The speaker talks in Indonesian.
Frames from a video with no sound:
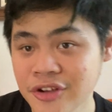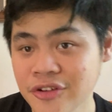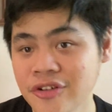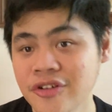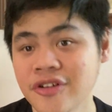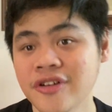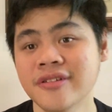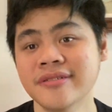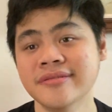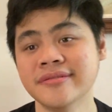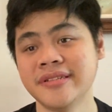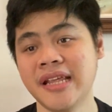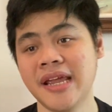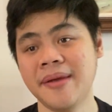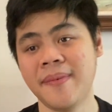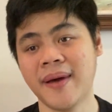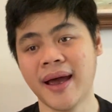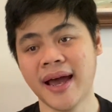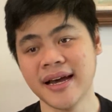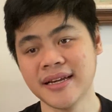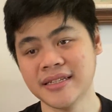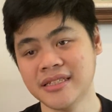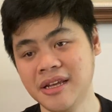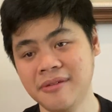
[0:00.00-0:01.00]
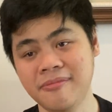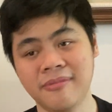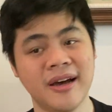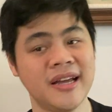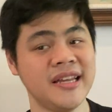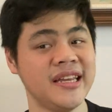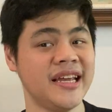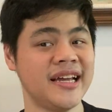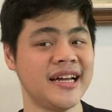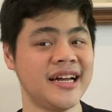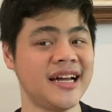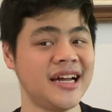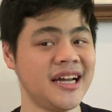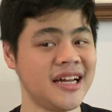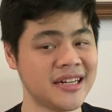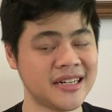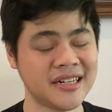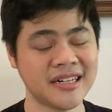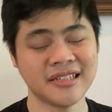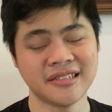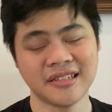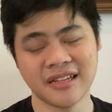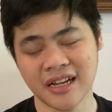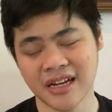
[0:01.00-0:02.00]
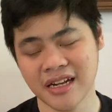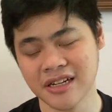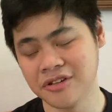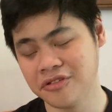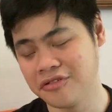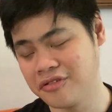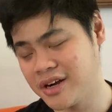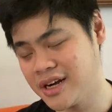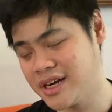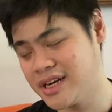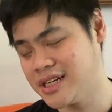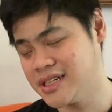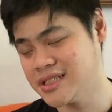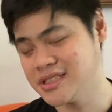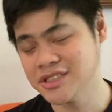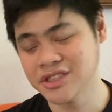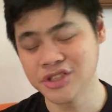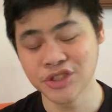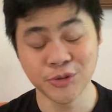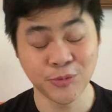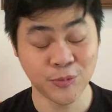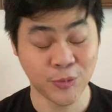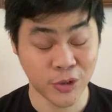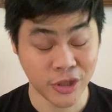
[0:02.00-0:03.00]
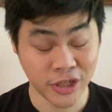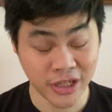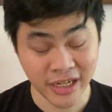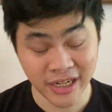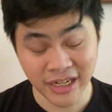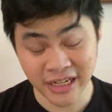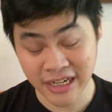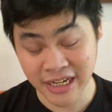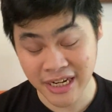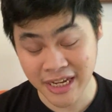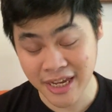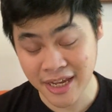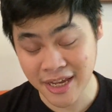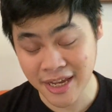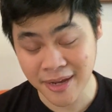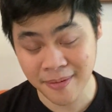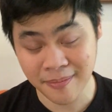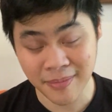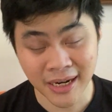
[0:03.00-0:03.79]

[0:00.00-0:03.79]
you. Terima kasih banyak atas dukungan support ini.